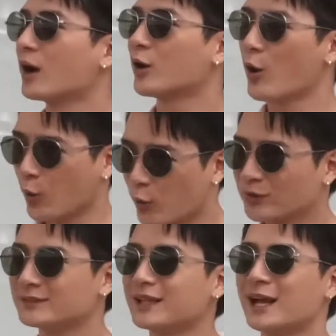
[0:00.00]
ก็คง
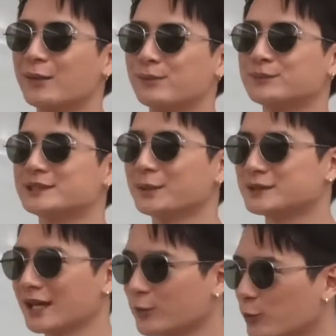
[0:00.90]
จะเตรียมเซิร์ฟ
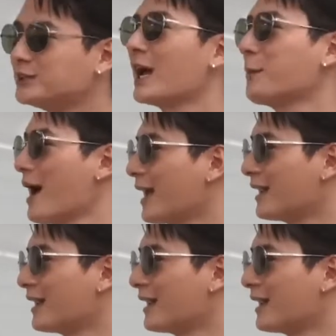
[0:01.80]
สเก็ตคู่ใจไป